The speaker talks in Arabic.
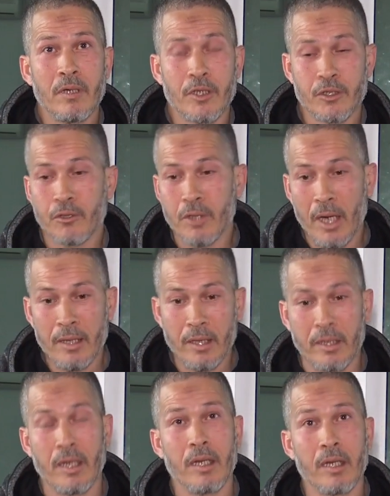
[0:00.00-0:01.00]
الشهود
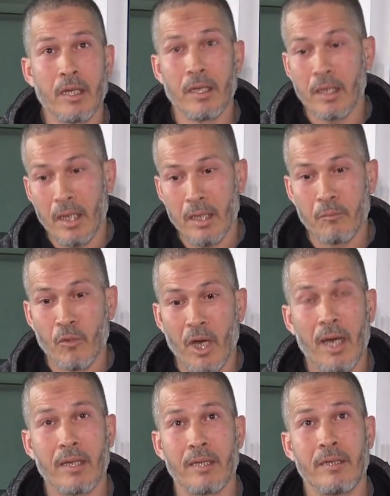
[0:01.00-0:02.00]
عدد ديال
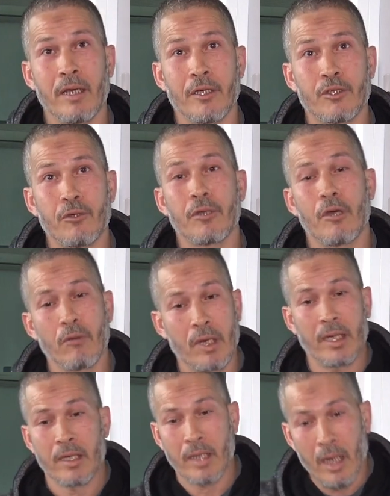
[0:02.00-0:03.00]
الملاحظات ديال الشهود كيقول لك
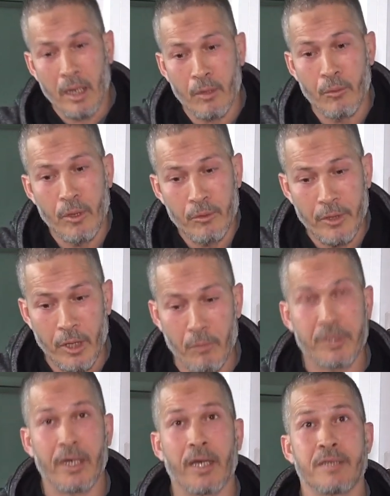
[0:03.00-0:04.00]
هذاك طلق الرويلو ديالو
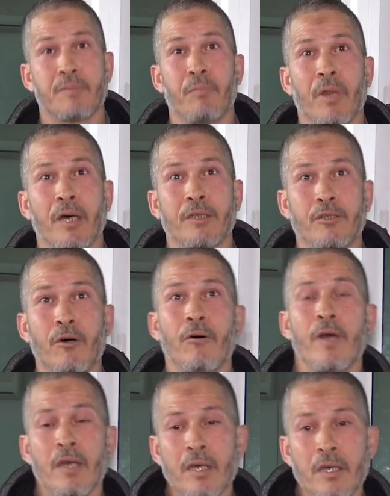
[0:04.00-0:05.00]
باش يجلس بلاصتو
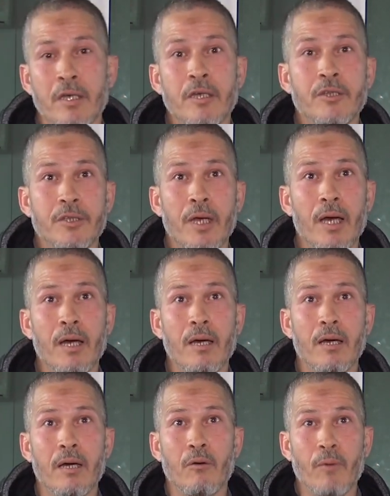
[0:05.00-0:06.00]

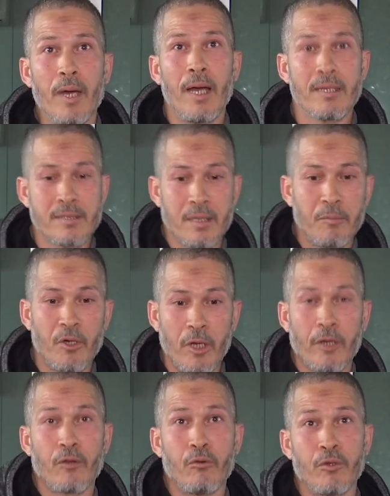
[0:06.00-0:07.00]
جا واحد زطم له
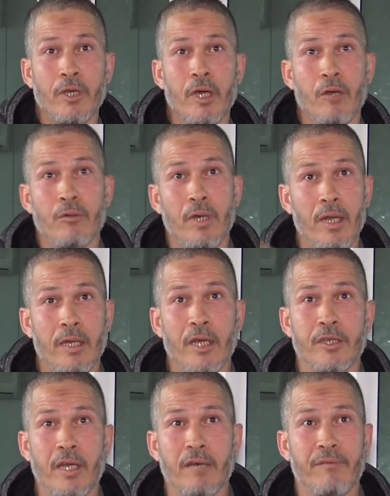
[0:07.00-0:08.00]
على الرويلو ديالو ديال
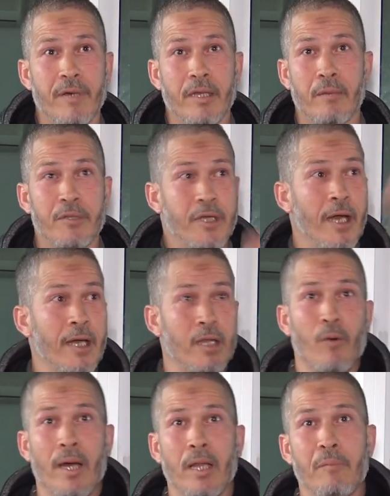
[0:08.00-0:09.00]
باش يعيط
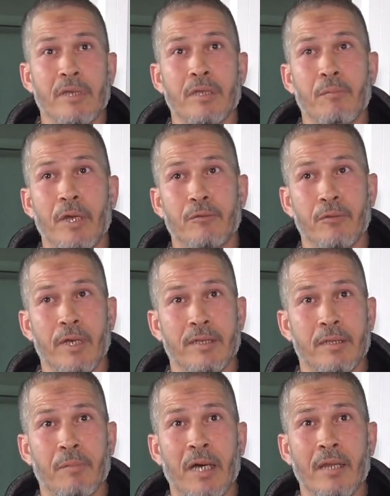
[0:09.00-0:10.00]
لواحد اللي بيس قبالته ديال
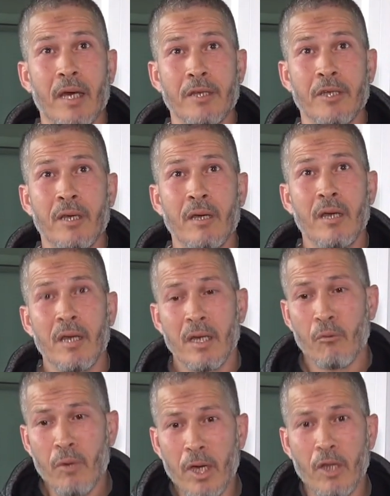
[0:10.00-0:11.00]
17
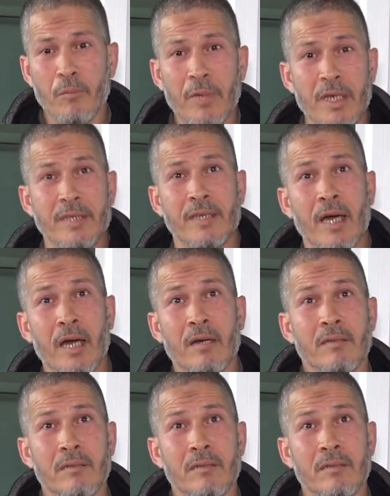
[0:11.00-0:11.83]
وقع لهم نزاع